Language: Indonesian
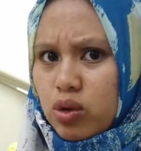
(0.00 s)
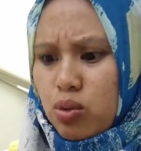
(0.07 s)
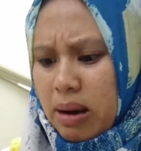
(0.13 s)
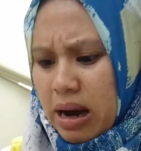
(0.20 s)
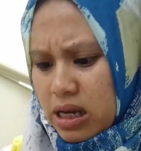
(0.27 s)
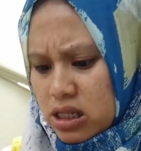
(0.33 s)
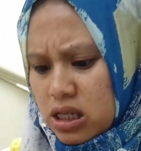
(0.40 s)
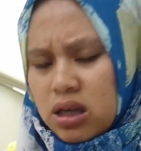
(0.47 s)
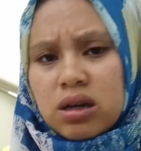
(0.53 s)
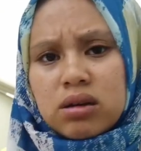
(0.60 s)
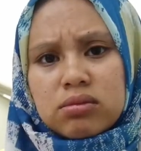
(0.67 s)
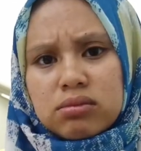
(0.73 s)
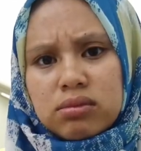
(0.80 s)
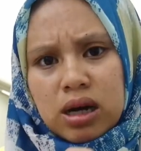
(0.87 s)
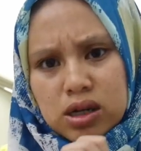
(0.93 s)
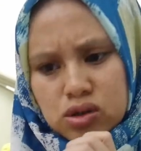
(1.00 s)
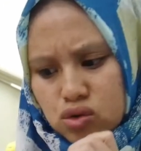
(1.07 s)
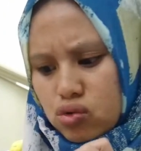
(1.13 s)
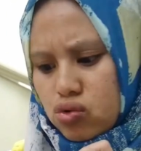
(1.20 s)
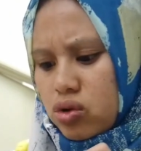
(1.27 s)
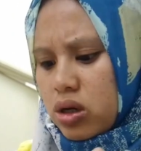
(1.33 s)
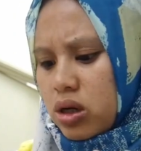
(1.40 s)
aku masih makan
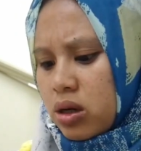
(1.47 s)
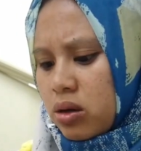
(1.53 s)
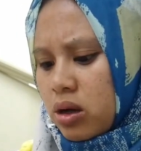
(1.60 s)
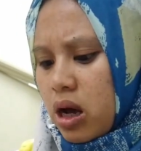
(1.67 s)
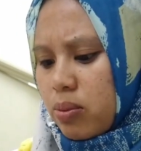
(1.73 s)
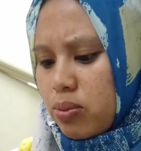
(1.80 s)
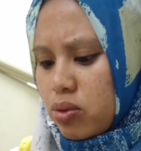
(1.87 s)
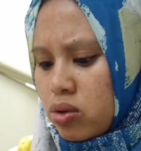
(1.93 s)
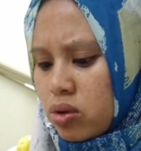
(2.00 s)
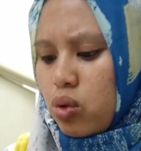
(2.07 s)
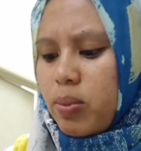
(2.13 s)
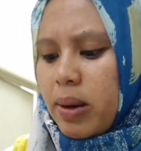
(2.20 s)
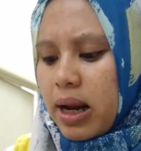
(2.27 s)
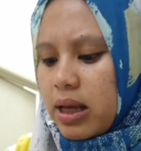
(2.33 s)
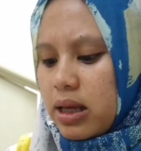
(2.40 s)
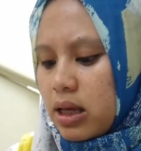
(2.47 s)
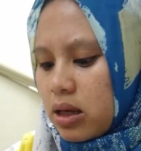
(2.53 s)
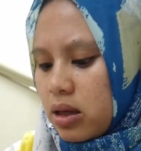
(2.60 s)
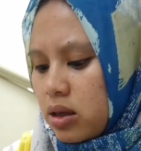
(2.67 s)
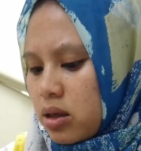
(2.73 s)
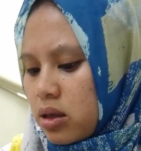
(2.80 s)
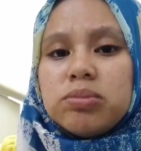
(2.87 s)
seduh dengan garpu? Lupa lagi.
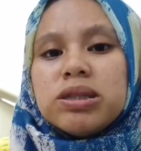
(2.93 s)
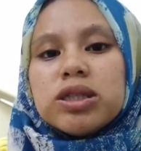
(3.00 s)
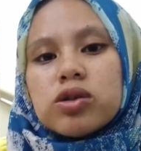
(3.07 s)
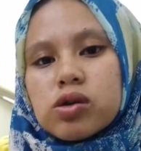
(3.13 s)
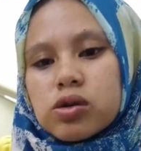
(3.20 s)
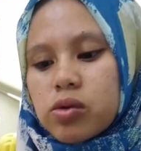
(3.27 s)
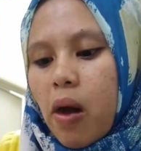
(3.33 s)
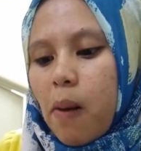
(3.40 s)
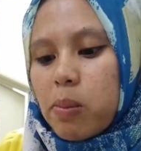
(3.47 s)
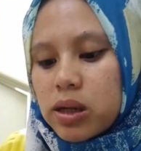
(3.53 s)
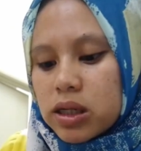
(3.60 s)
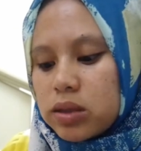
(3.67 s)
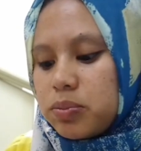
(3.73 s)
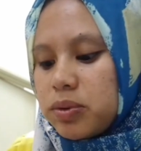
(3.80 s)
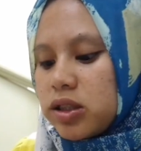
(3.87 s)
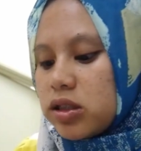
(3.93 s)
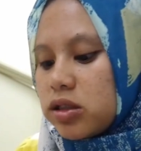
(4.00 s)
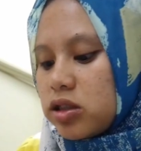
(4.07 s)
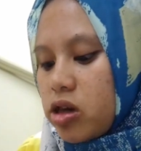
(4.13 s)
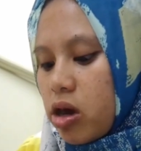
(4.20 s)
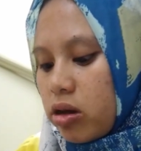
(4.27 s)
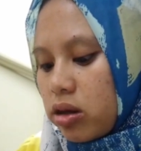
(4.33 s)
Jadi besok Faisal pergi
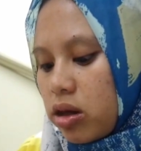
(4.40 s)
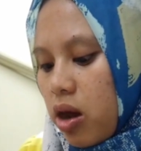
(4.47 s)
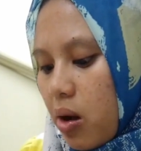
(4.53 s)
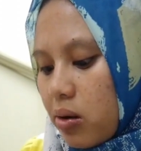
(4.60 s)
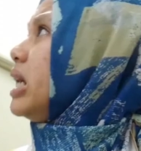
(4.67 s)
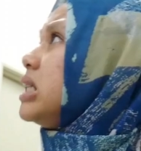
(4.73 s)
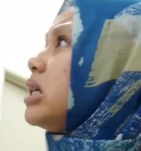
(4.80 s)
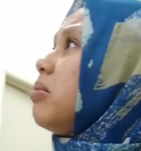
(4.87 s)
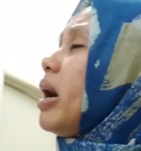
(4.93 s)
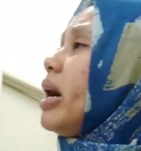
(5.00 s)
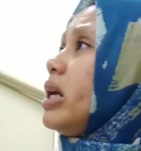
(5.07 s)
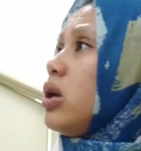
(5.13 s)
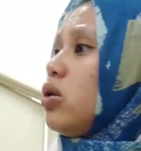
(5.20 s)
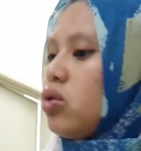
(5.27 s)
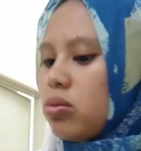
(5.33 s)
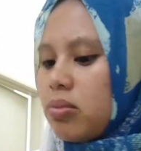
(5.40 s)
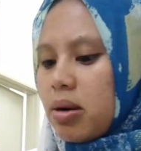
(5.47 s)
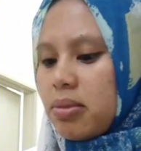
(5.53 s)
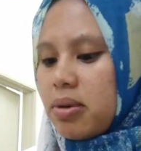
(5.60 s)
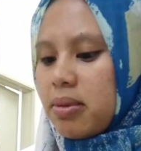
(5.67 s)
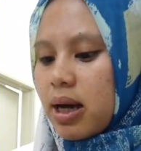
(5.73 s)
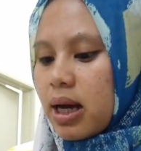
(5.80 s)
ke JNT, main sama ayah dulu
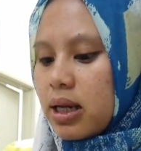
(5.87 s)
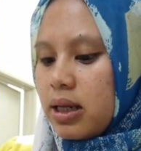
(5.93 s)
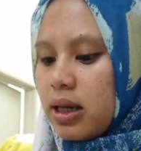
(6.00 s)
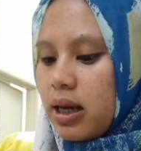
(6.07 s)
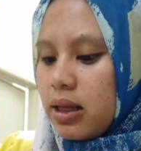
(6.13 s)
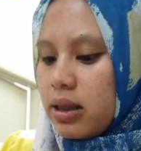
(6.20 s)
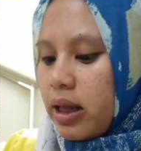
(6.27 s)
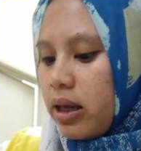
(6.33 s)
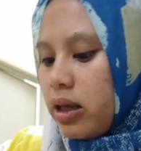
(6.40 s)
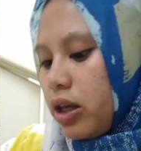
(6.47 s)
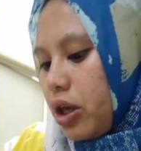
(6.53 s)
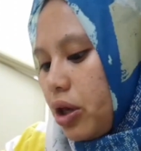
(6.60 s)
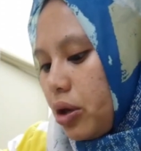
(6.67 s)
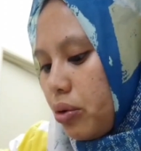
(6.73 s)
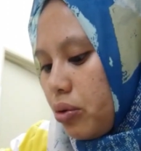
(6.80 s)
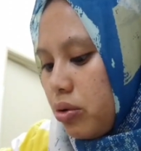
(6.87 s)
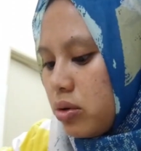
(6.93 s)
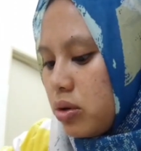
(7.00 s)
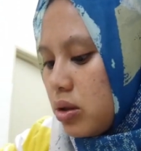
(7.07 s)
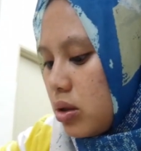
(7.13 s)
mami makan ya. Thank you.